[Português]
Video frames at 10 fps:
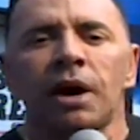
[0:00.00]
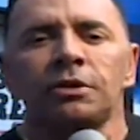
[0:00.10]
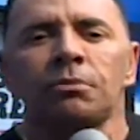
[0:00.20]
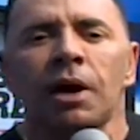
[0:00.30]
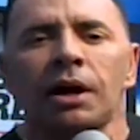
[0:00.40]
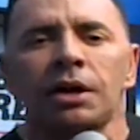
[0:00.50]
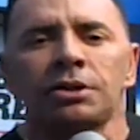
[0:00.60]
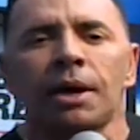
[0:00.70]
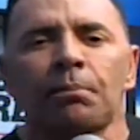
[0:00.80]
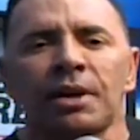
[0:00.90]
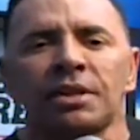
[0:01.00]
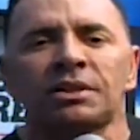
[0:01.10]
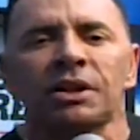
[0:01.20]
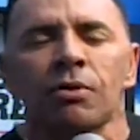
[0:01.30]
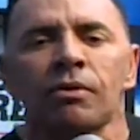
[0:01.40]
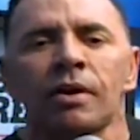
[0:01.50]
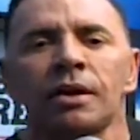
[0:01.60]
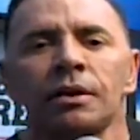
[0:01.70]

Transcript: mais uma grande apreensão